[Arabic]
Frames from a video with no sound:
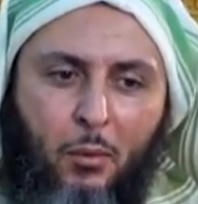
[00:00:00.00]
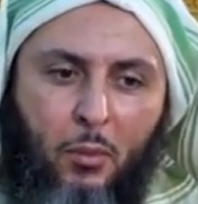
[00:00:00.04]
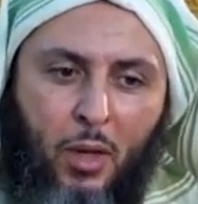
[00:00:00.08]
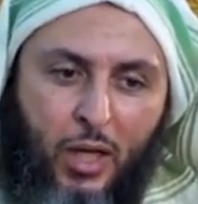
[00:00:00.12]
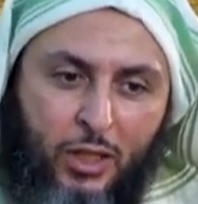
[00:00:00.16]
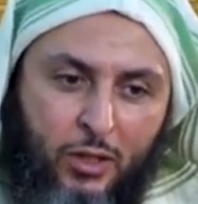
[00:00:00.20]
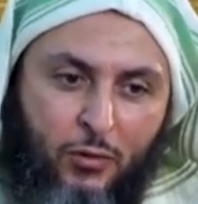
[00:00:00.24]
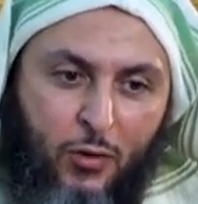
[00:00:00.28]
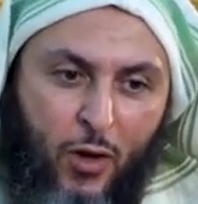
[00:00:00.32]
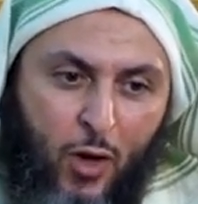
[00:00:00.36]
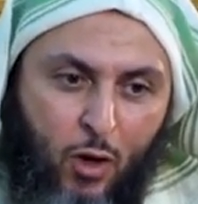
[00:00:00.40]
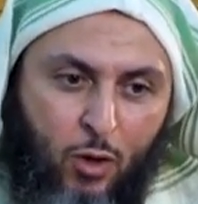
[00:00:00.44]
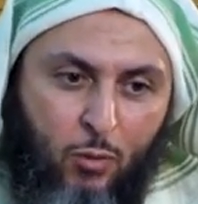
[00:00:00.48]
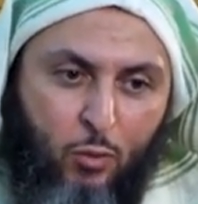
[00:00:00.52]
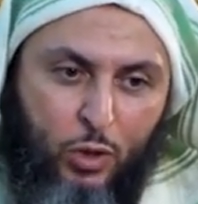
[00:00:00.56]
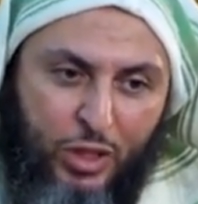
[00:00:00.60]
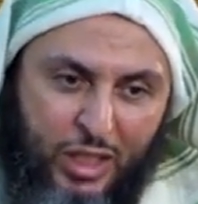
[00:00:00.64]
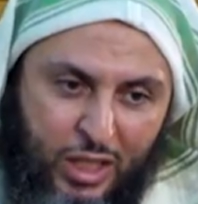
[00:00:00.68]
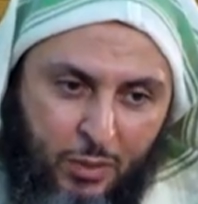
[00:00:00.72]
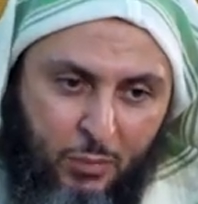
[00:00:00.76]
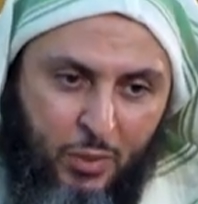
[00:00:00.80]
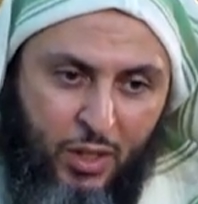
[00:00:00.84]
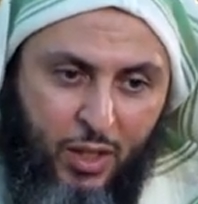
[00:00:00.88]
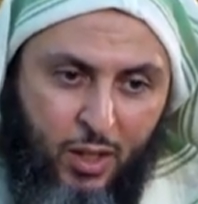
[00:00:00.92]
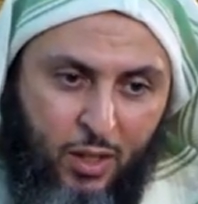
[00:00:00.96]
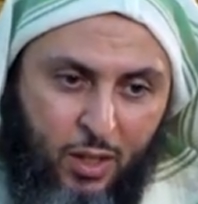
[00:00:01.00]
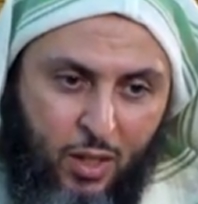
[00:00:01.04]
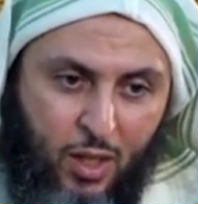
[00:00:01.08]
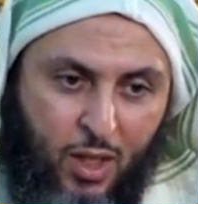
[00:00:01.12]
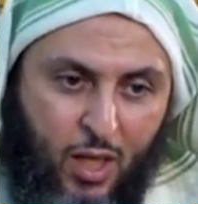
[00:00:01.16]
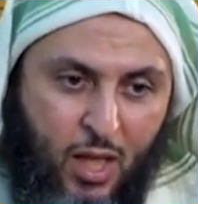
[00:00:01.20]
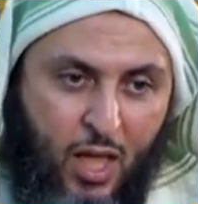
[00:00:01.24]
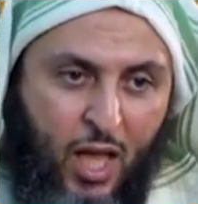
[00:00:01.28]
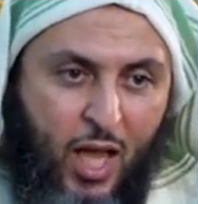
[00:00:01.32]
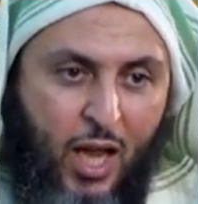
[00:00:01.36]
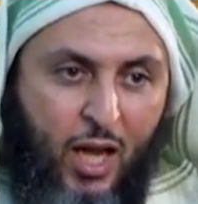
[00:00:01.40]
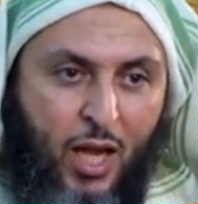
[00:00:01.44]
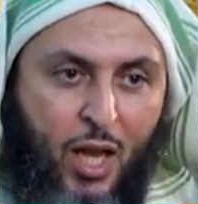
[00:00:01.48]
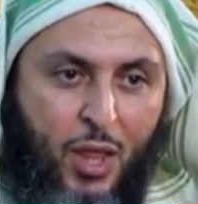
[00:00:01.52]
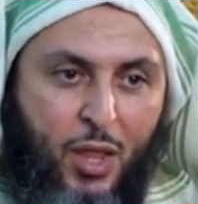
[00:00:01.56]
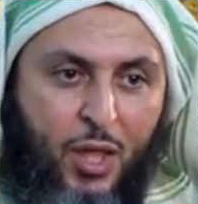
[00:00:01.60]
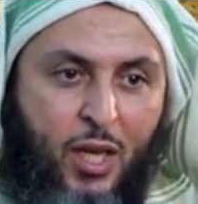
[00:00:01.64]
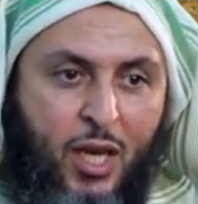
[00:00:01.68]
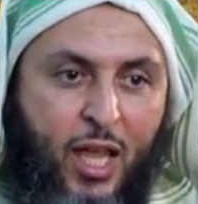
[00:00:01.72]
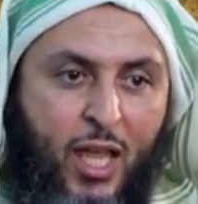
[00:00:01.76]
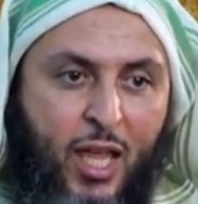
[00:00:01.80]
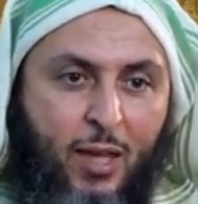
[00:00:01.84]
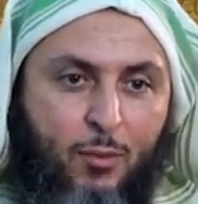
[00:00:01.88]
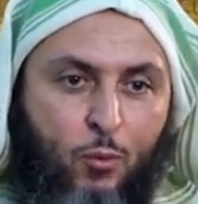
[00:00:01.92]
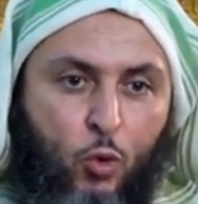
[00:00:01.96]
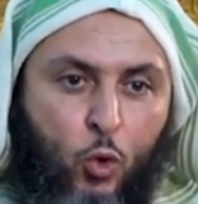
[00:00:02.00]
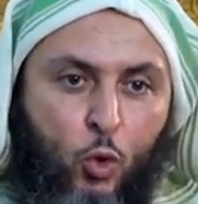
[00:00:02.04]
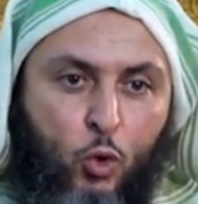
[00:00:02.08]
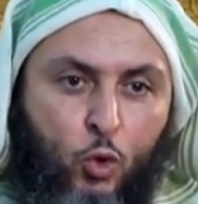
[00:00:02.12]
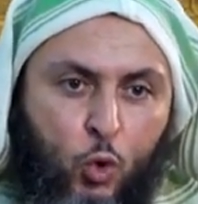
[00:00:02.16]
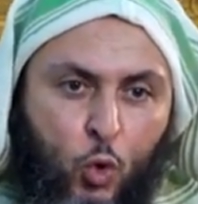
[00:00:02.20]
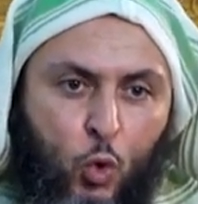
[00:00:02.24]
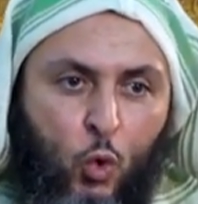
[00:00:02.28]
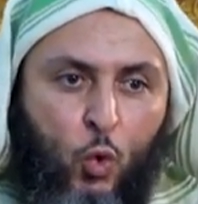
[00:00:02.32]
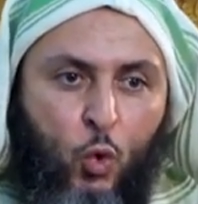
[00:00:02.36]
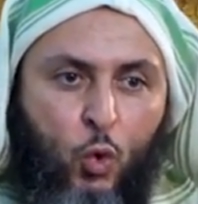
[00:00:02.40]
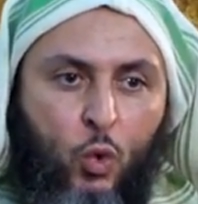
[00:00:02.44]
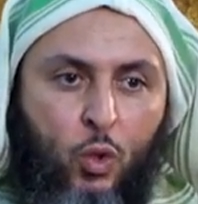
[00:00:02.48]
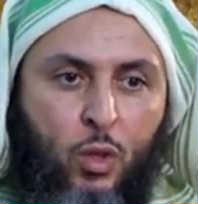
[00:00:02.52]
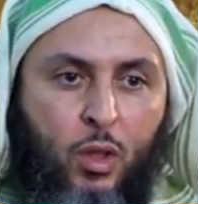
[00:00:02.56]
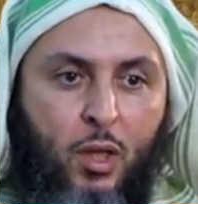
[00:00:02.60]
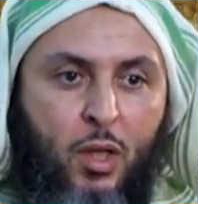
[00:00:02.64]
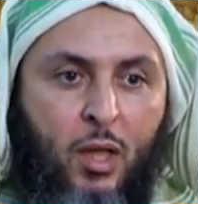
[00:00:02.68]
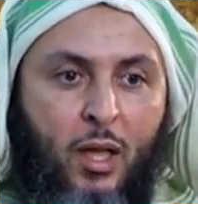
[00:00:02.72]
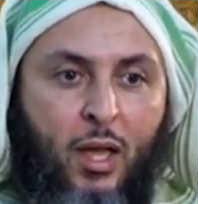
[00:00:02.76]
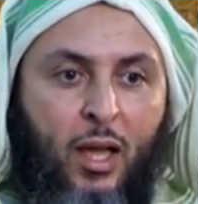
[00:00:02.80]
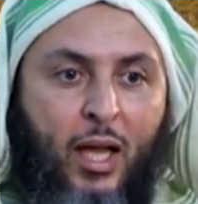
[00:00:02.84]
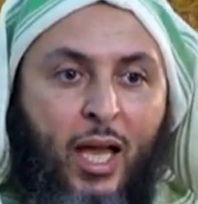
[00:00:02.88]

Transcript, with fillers: أطفال المسلمين الذين يموتون